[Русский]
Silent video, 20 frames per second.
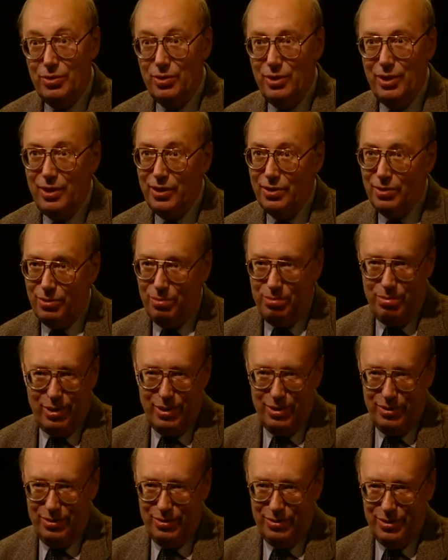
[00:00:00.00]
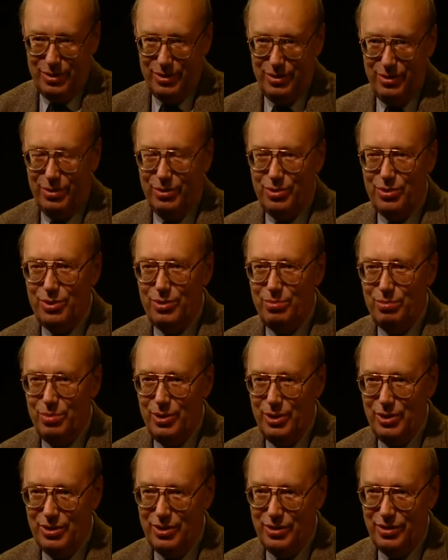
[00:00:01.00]
Но для этого прогноз должен
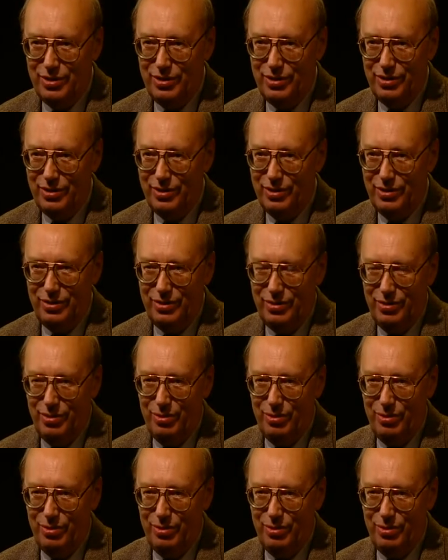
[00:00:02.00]
быть, э,